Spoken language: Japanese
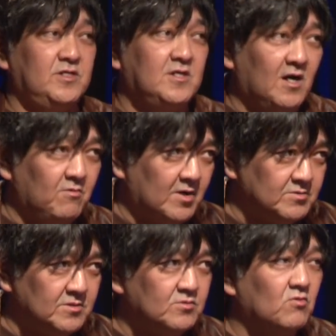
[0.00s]
胃が
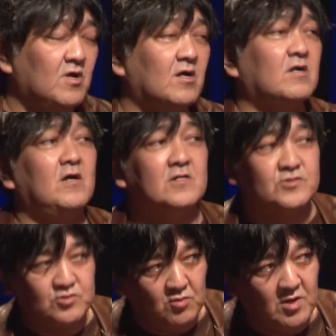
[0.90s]
悪いとか
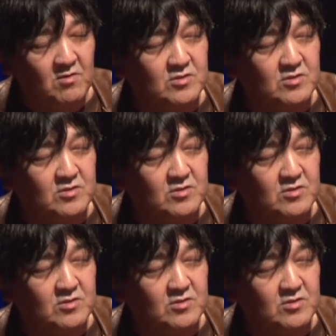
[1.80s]
肝臓が